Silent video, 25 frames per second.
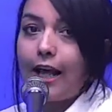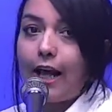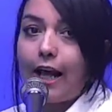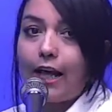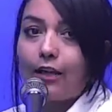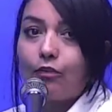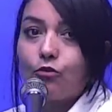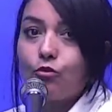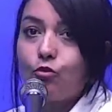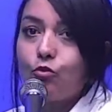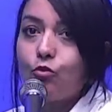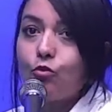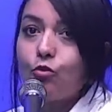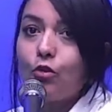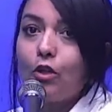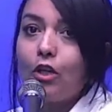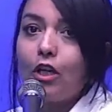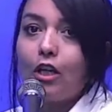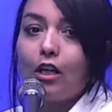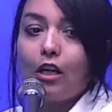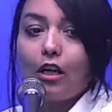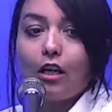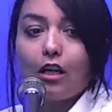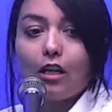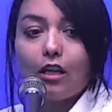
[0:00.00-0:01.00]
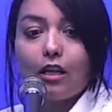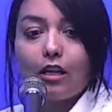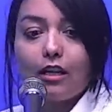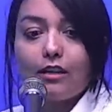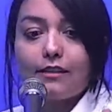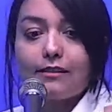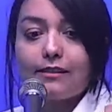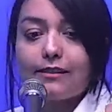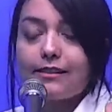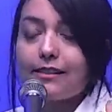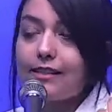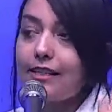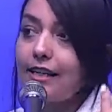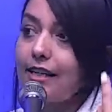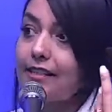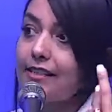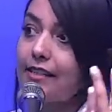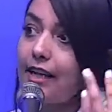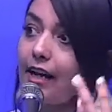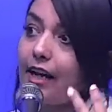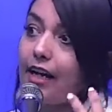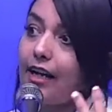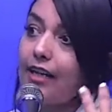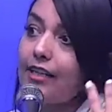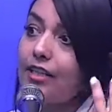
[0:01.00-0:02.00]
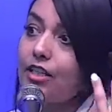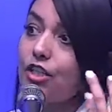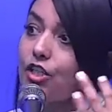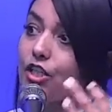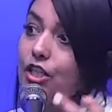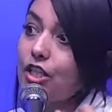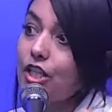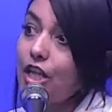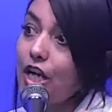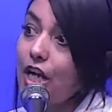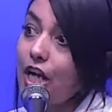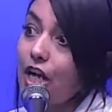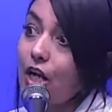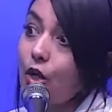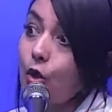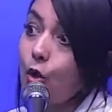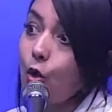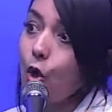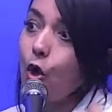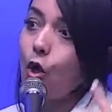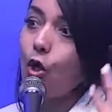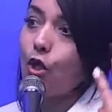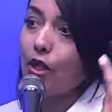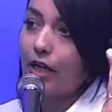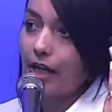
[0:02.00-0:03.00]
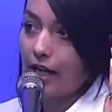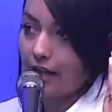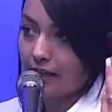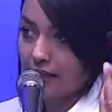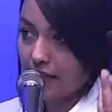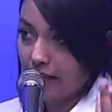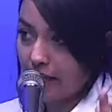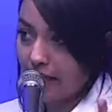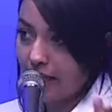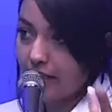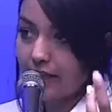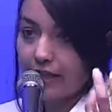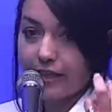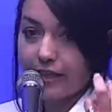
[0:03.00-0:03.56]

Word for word: عنده آه، سياسه خارجيه اخرى